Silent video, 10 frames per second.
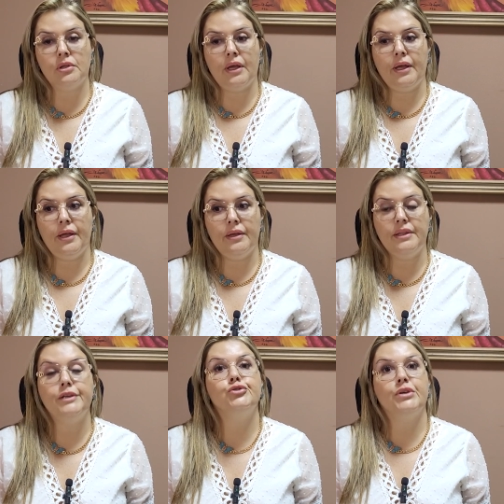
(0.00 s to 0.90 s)
Veja o que a
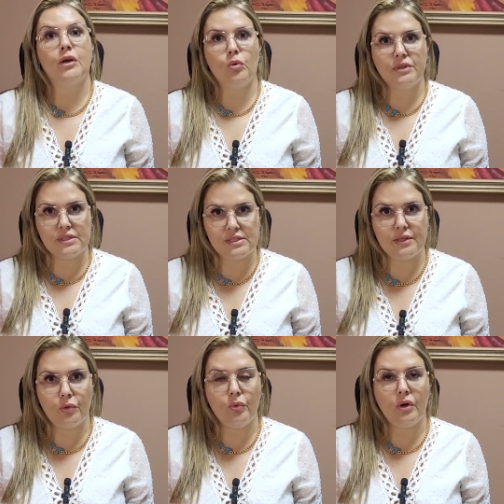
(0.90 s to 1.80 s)
secretária
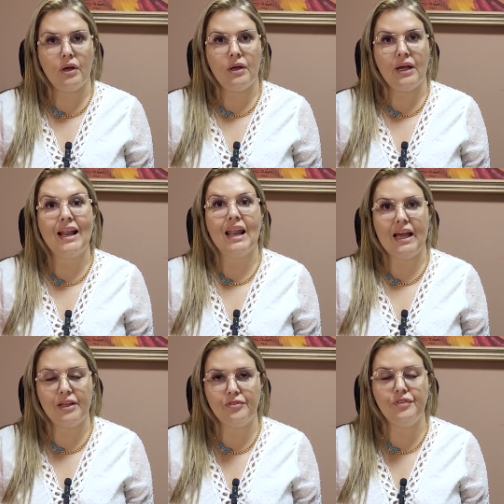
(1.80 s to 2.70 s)
adjunta de Educação do
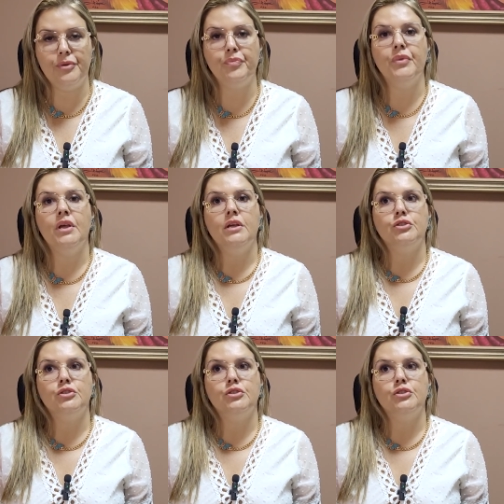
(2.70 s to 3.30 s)
município disse.